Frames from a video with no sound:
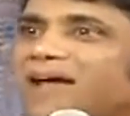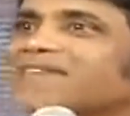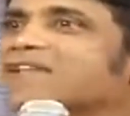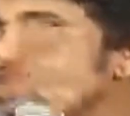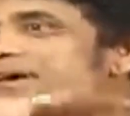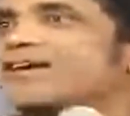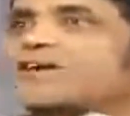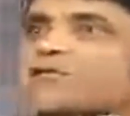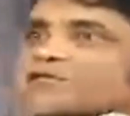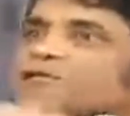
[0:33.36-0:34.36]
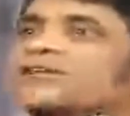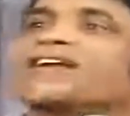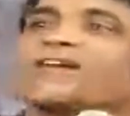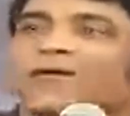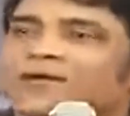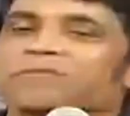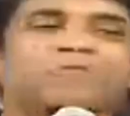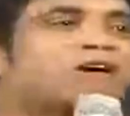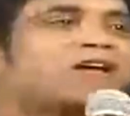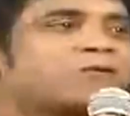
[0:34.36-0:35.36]
అందరూ వెళ్ళి ఒక చోటుకి వెళ్ళి ఒక
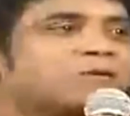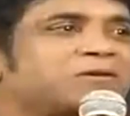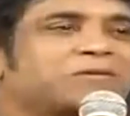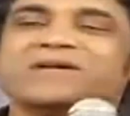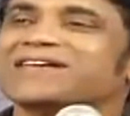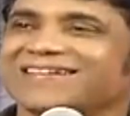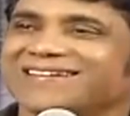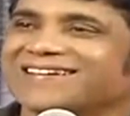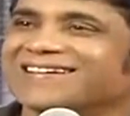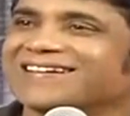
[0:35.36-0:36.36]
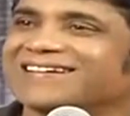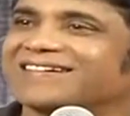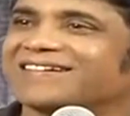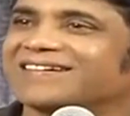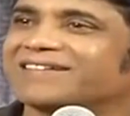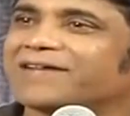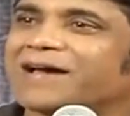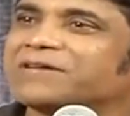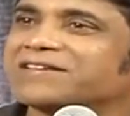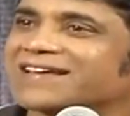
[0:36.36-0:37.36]
మూడు నాలుగు రోజులు ఉండి
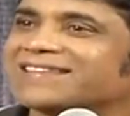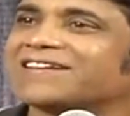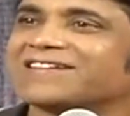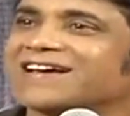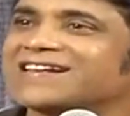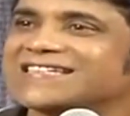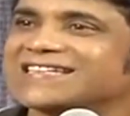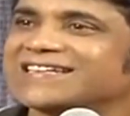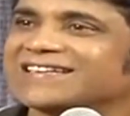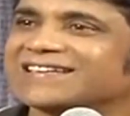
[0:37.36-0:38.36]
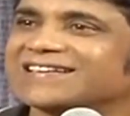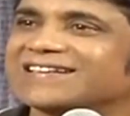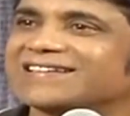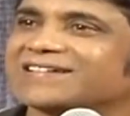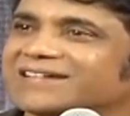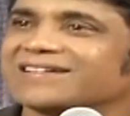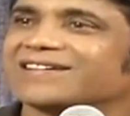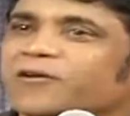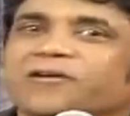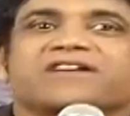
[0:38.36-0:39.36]
ఫ్యామిలీస్ అందరూ కలిసి ఇట్ ఇస్
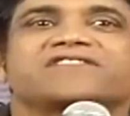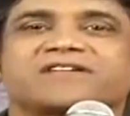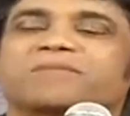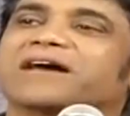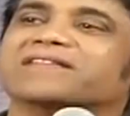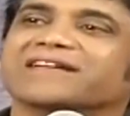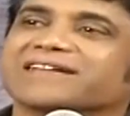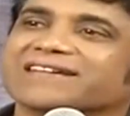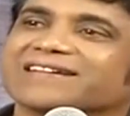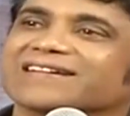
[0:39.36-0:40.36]
ఒకేజన్ మా అందరికీ